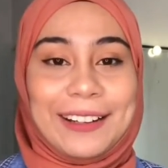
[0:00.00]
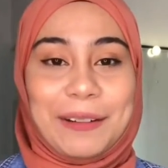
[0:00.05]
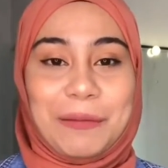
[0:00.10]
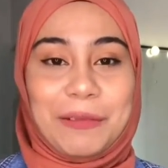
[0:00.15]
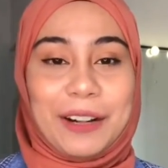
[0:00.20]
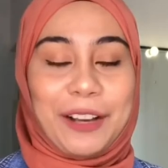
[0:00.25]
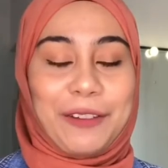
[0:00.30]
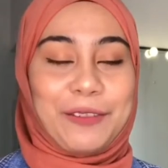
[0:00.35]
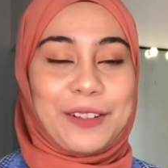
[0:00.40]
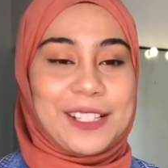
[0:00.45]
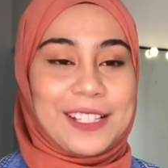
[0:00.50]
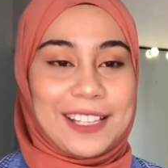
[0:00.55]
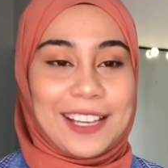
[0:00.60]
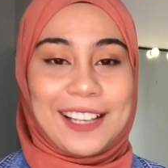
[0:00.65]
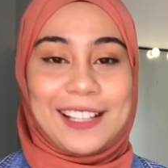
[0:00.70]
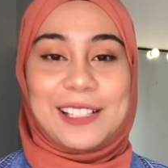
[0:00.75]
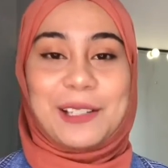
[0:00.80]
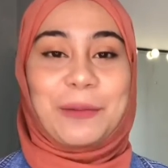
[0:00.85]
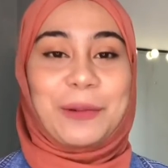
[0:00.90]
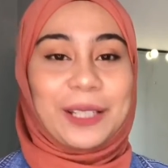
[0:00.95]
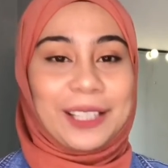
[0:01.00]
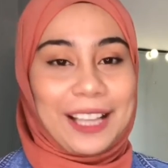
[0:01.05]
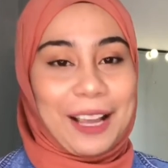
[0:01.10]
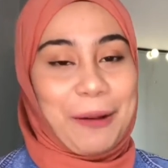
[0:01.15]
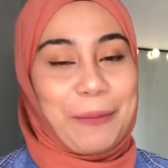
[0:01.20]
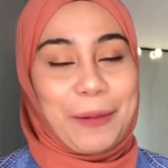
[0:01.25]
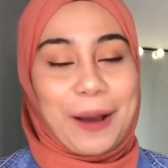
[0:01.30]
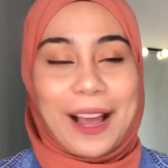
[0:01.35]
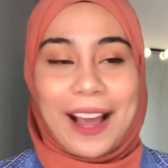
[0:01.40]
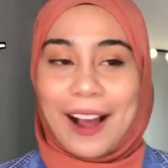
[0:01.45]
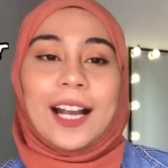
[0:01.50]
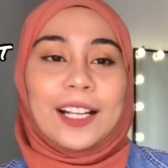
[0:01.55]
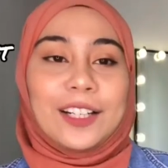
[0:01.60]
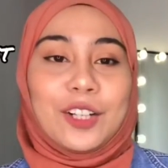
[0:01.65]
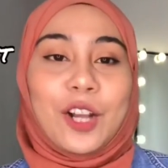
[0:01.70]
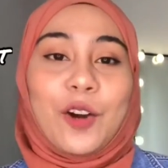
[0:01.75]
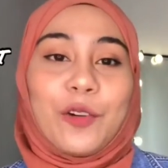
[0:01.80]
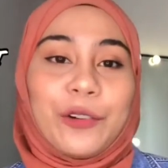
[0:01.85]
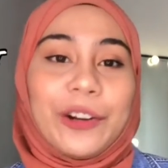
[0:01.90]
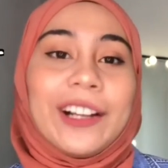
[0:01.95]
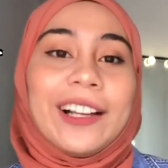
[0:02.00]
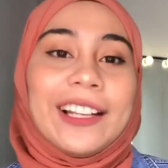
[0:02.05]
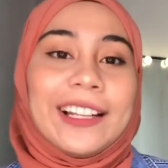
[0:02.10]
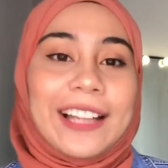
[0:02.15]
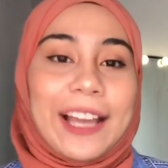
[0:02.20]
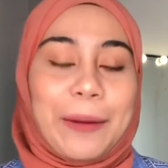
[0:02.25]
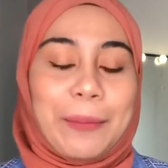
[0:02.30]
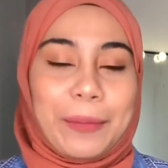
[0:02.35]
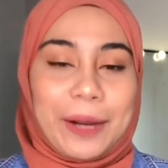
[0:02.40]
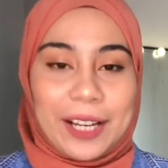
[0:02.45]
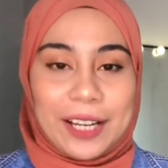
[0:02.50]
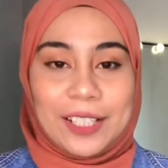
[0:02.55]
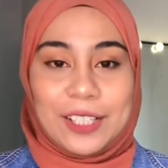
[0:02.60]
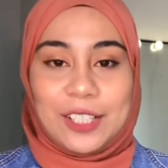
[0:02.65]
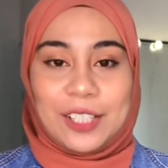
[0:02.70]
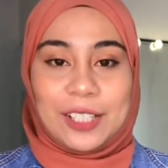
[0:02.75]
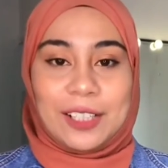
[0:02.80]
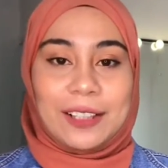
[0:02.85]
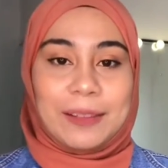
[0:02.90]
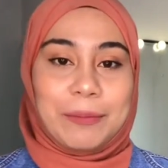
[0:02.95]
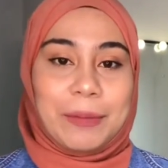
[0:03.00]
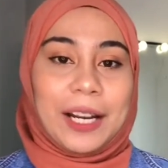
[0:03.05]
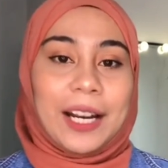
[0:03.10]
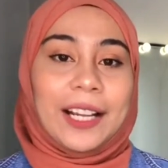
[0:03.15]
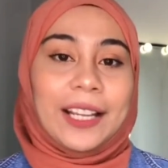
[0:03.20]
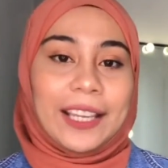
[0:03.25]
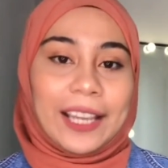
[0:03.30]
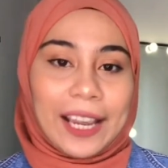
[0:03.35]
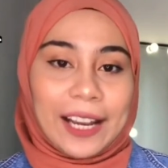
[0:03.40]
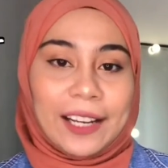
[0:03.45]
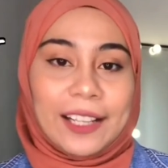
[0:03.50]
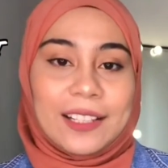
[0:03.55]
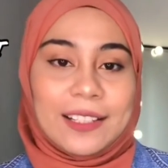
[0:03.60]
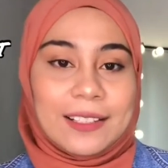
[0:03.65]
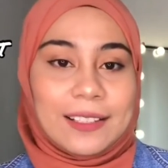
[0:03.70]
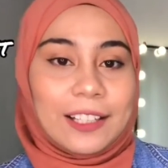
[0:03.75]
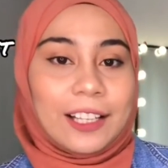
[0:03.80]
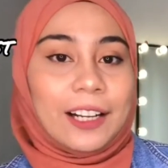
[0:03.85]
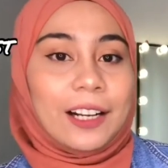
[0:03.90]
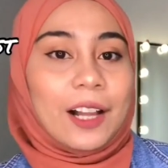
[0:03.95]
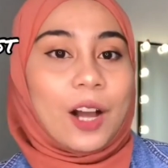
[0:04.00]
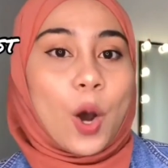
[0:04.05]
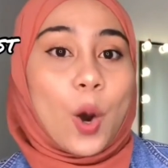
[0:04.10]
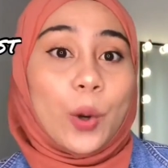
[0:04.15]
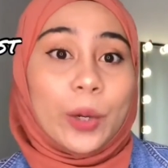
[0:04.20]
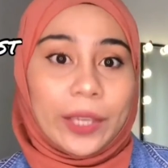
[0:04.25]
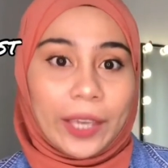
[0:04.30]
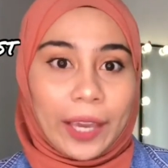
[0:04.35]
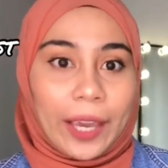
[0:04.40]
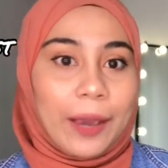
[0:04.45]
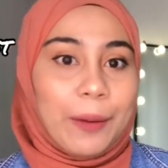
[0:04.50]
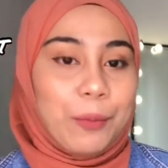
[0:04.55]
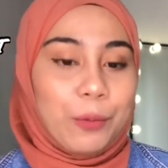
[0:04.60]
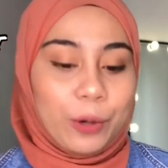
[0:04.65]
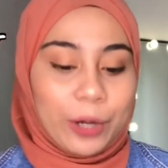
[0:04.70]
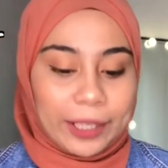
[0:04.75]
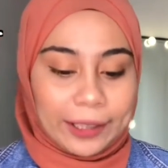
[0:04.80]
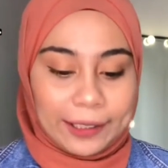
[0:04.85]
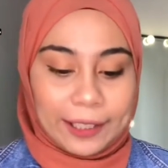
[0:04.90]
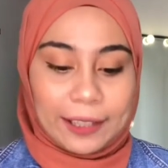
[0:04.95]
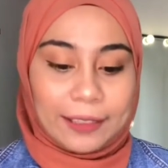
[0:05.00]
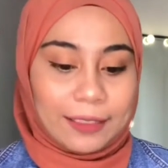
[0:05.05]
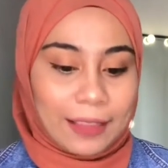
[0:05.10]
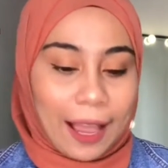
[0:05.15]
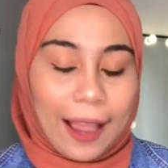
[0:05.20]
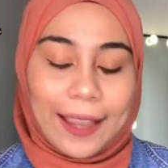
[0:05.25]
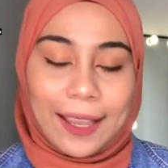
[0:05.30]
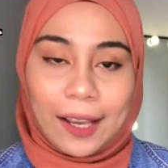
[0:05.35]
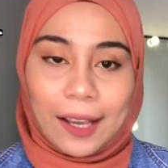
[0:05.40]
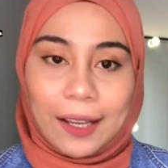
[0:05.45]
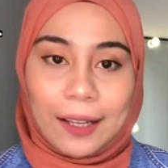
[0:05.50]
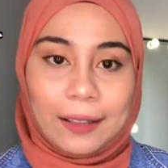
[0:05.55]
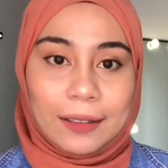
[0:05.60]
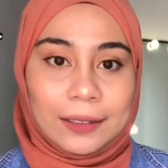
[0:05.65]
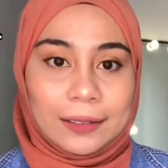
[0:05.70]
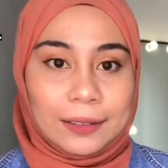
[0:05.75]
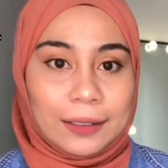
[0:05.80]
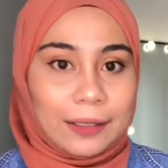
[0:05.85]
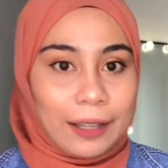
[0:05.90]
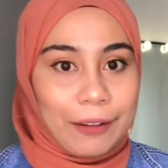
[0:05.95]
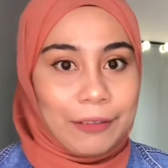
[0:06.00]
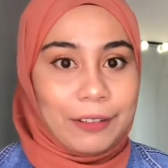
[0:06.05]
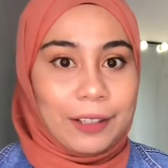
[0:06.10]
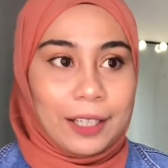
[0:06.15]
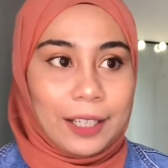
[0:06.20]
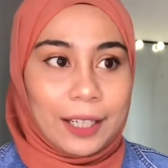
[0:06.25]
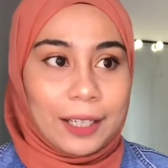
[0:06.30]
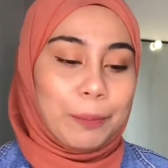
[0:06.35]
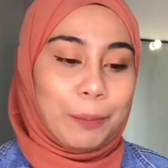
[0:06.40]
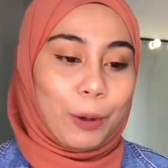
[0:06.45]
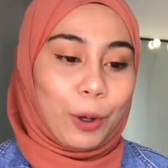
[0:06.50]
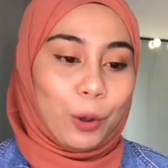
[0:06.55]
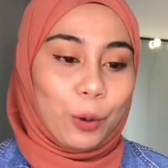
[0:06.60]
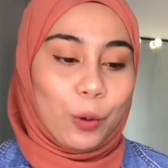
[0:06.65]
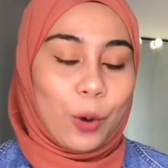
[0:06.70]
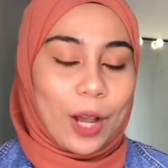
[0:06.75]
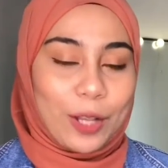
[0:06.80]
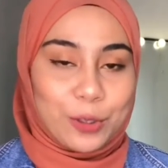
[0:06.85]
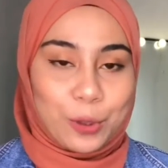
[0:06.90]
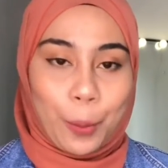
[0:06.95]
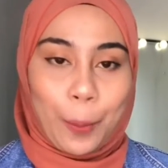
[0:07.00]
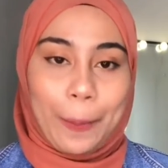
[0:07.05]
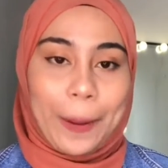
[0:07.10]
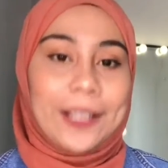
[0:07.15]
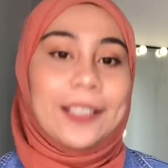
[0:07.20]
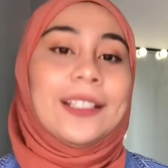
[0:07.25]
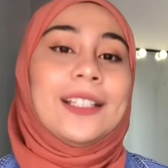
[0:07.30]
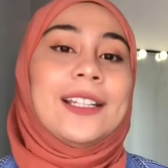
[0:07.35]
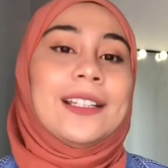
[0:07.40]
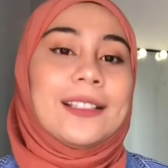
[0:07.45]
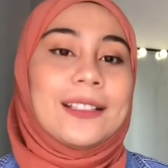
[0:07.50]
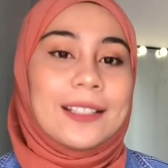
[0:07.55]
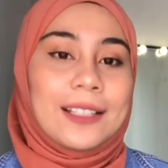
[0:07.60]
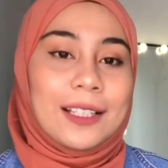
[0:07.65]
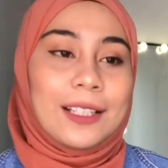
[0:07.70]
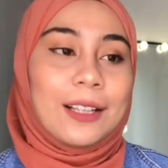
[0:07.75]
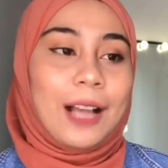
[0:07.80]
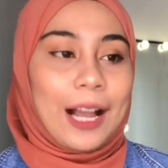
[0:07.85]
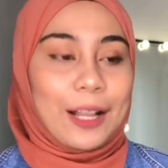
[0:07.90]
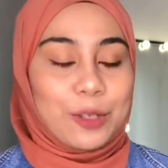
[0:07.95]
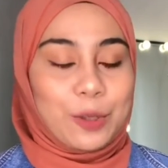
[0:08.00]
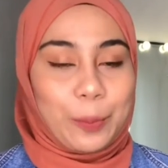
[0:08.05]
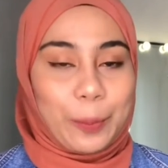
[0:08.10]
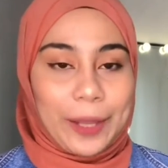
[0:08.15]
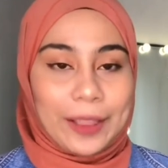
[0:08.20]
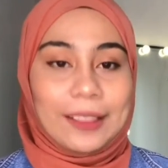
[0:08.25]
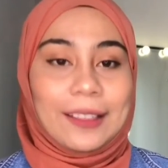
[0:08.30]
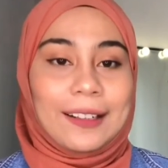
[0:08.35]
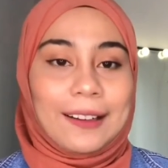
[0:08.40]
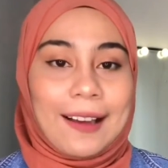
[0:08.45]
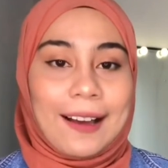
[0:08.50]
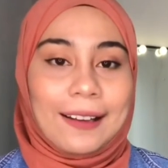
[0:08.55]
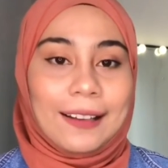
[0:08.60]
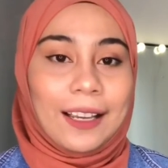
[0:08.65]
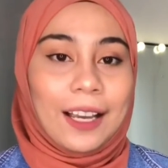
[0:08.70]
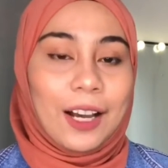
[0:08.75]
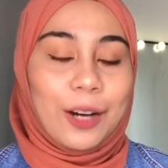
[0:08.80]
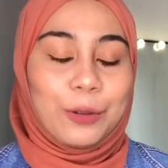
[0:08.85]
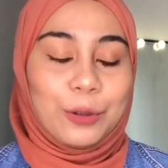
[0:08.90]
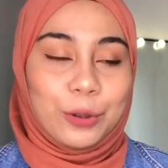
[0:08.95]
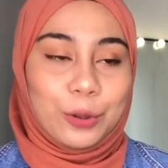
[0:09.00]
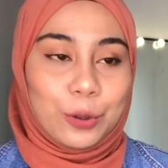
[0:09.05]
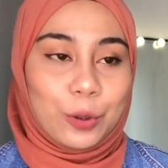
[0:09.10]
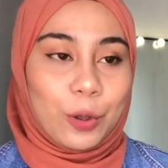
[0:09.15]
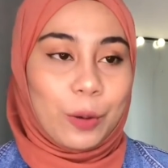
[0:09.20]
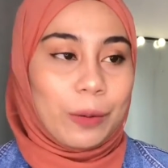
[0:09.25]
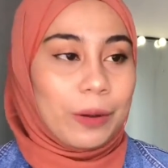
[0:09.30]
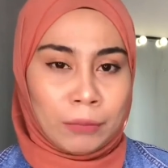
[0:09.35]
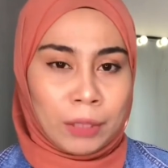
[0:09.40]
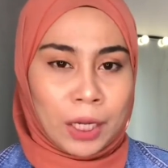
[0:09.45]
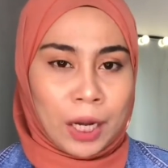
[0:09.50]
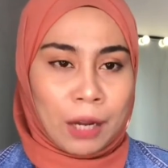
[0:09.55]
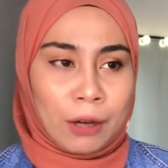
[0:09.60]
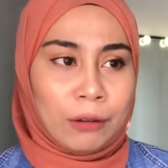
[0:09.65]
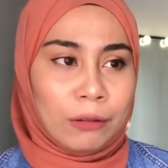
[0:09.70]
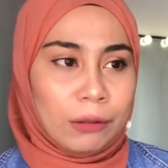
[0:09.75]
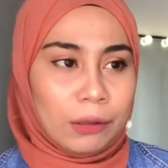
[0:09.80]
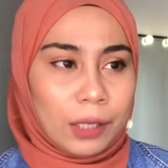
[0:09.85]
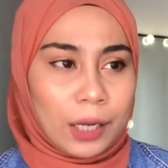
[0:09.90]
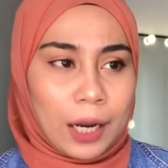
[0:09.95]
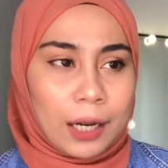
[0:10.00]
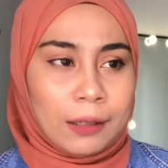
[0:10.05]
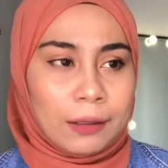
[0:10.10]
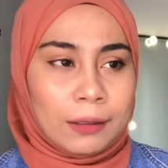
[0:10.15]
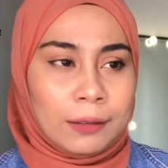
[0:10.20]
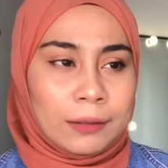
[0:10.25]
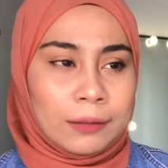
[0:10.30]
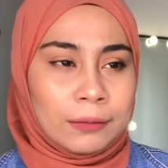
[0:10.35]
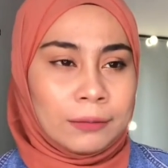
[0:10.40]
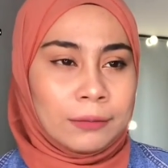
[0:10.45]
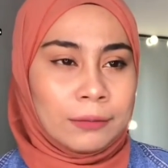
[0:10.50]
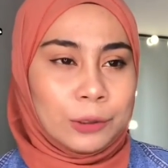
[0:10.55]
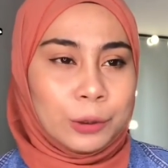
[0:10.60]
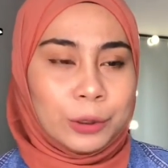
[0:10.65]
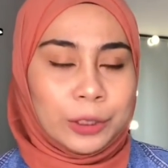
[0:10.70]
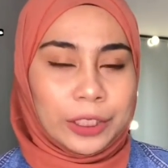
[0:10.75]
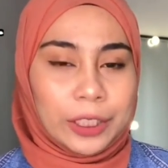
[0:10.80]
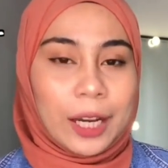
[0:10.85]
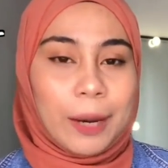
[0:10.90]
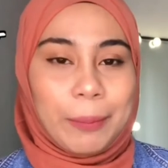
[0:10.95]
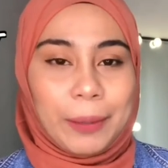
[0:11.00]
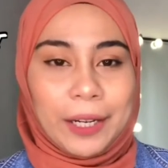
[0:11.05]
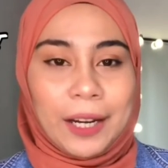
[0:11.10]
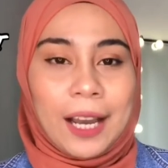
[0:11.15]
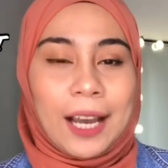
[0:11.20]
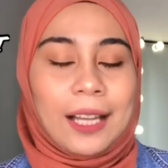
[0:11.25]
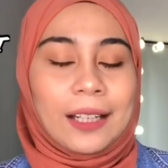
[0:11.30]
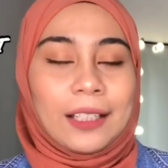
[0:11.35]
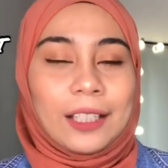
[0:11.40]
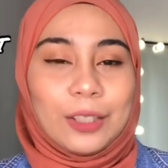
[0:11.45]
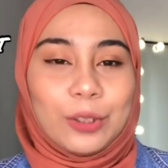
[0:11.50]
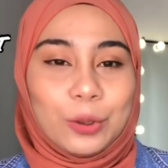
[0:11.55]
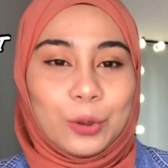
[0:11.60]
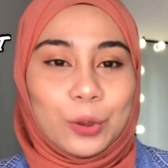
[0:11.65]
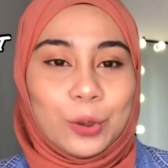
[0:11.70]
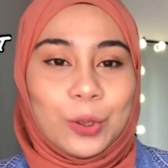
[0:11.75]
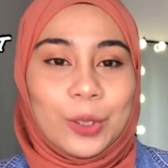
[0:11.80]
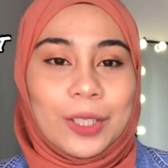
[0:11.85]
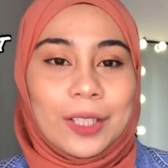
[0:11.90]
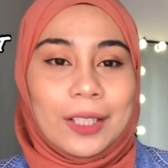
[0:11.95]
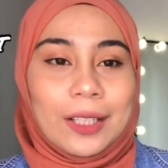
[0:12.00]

Breakfastnya yang seperti apa? Not really that much, but again it's still okay buat kita yang traveler perlu asupan gizi, asupan tenaga untuk menaklukkan dunia pada hari itu.